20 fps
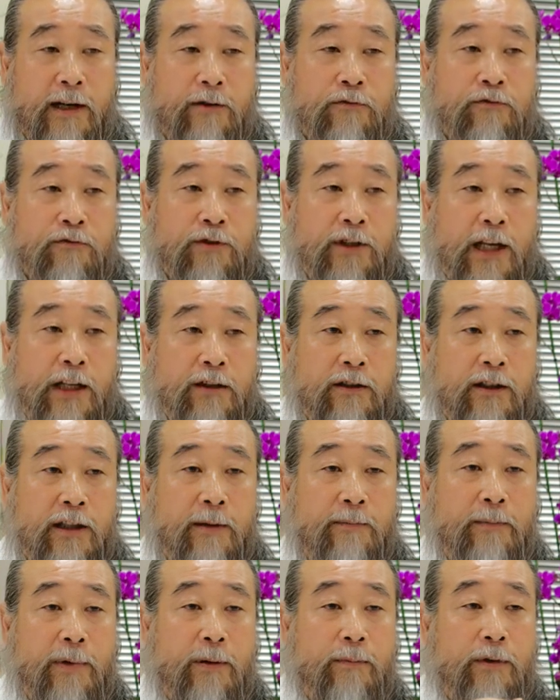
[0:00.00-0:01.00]
아주
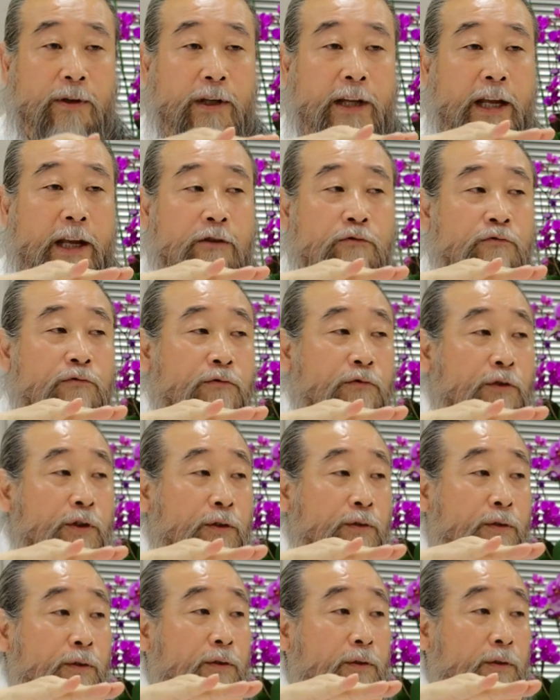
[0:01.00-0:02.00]
따뜻한 밥을 해주는
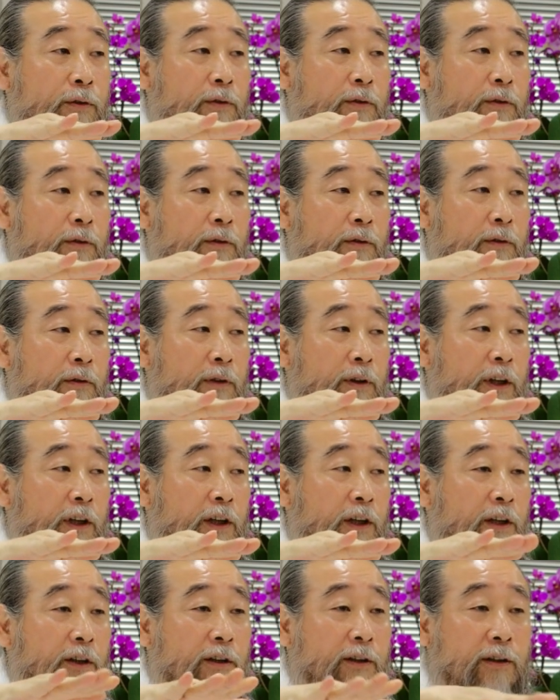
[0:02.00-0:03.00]
것도
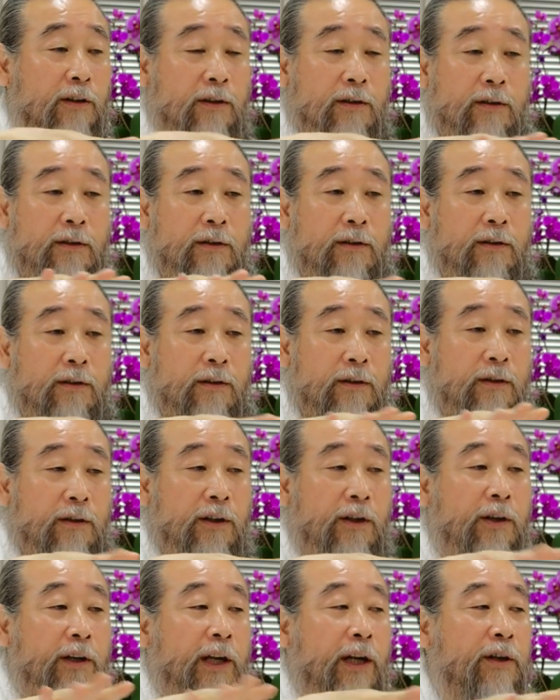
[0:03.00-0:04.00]
이거는
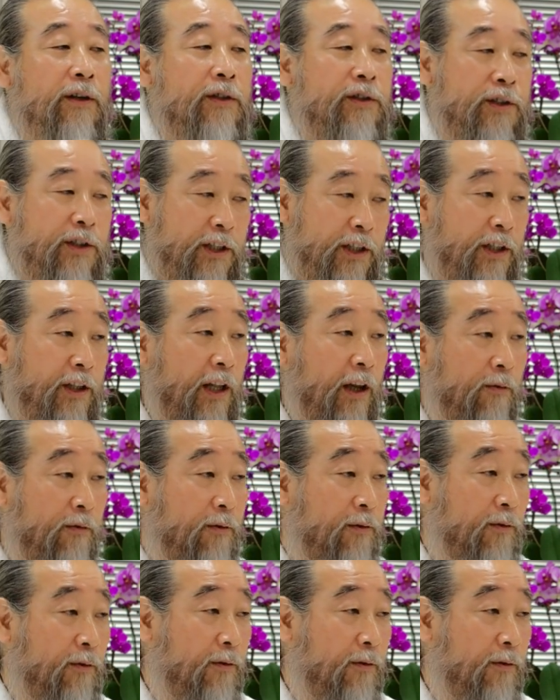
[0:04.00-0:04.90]
허례허식이 되고